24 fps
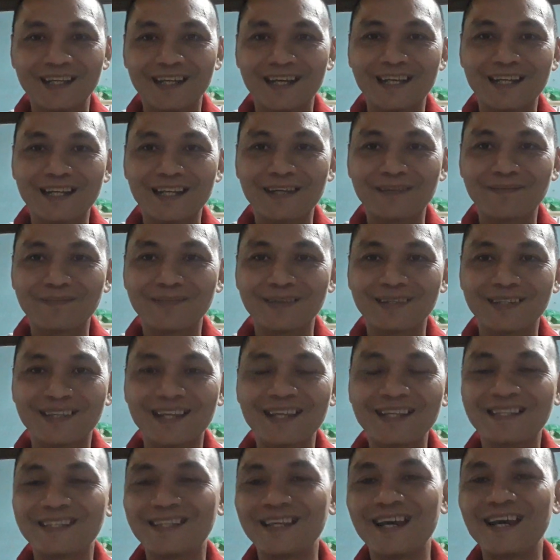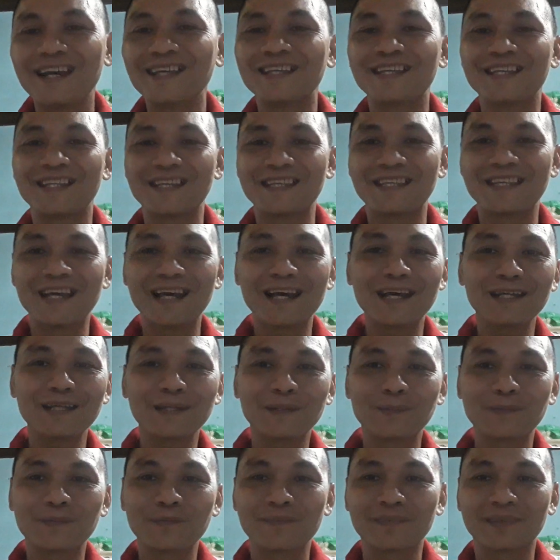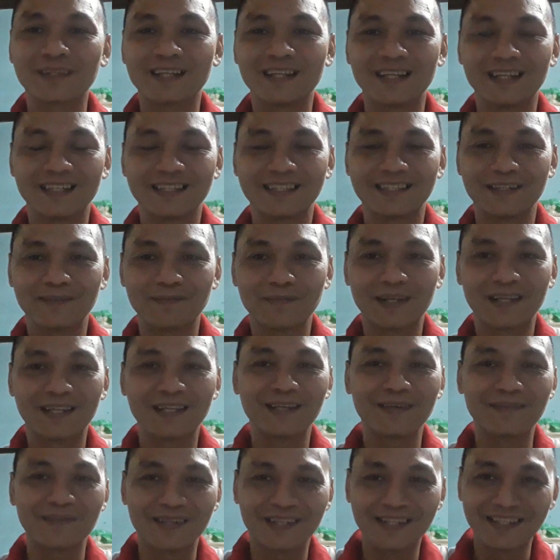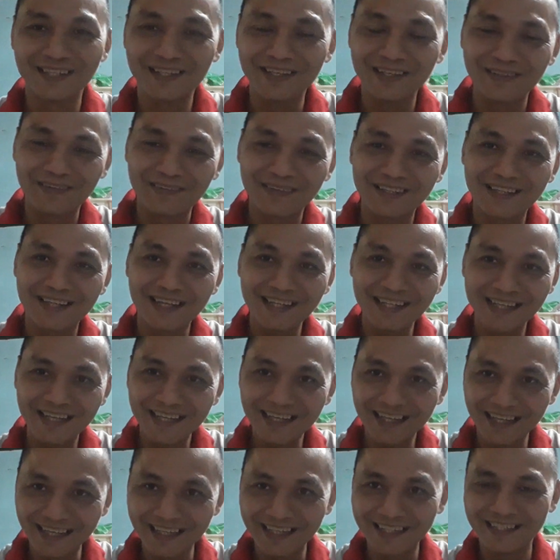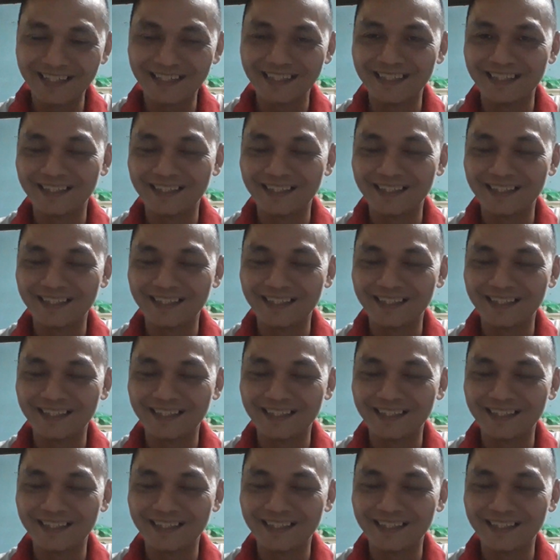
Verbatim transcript: anh em thích chế gì thì chế rồi thôi mình thì mình mình thấy để y